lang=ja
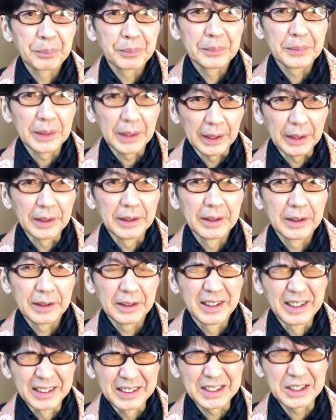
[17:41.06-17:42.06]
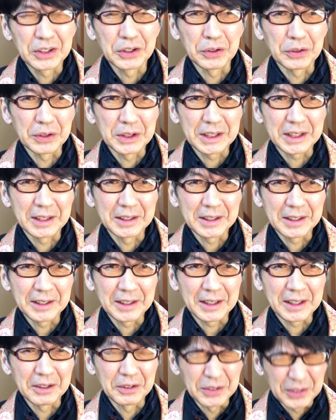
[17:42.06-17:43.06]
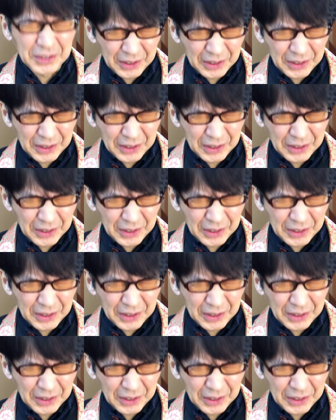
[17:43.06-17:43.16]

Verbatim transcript: ね24時間戦う